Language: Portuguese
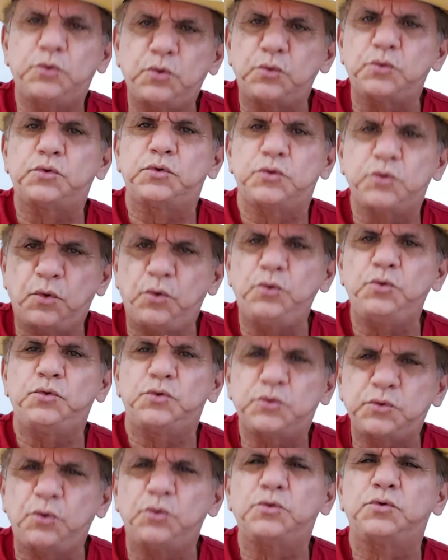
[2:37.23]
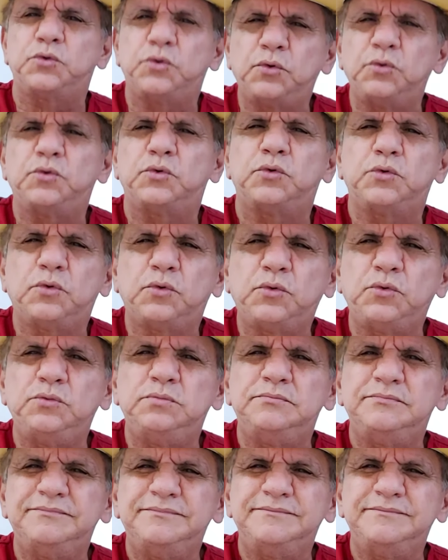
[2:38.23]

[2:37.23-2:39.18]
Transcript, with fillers: tutu, tutu. Tu.